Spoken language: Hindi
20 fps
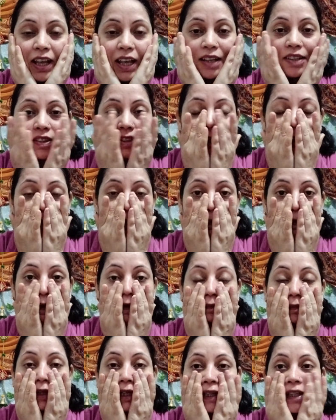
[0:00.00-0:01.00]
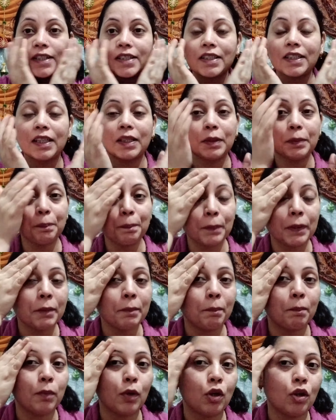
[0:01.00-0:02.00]
फ्लैक्स सीड हमारे स्किन पे
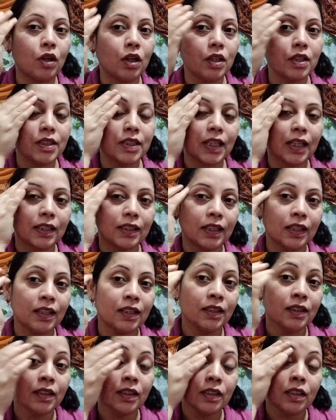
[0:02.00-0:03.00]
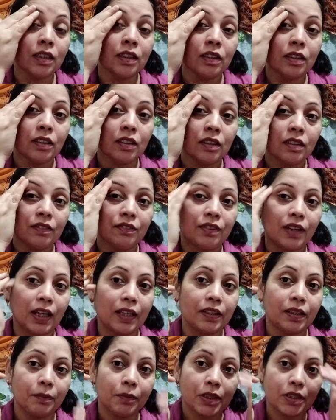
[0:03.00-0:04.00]
बहुत ज़्यादा
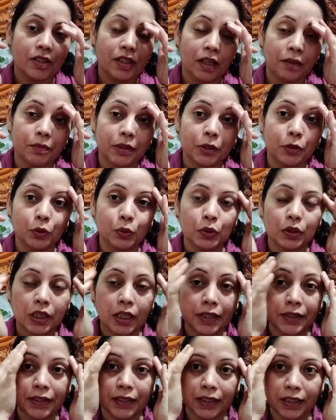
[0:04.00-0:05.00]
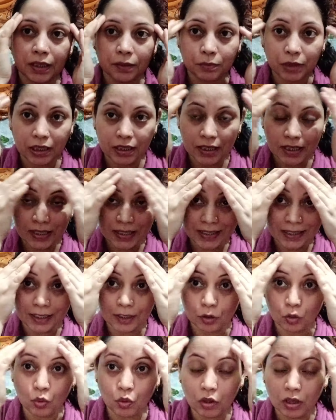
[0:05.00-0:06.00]
फायदेमंद साबित होता है ये हमारे
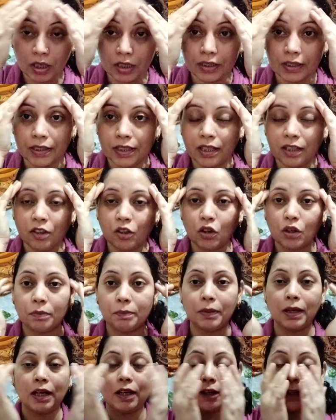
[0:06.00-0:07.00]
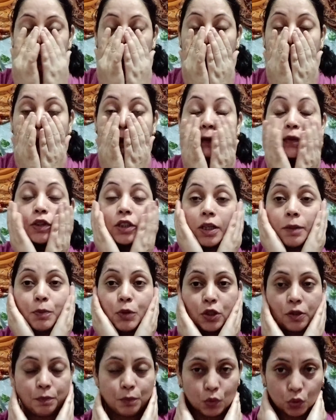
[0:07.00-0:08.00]
स्किन को अंदर और बाहर दोनों तरफ
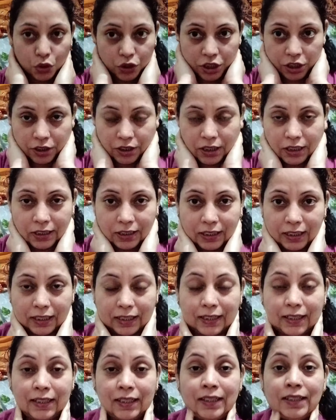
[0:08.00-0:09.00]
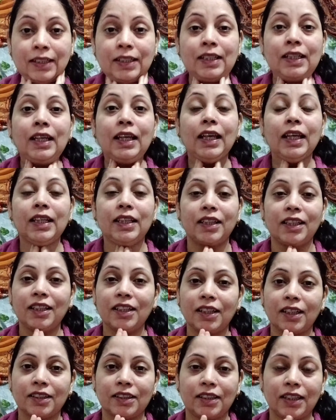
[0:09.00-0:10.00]
से पोषण देता है हेल्दी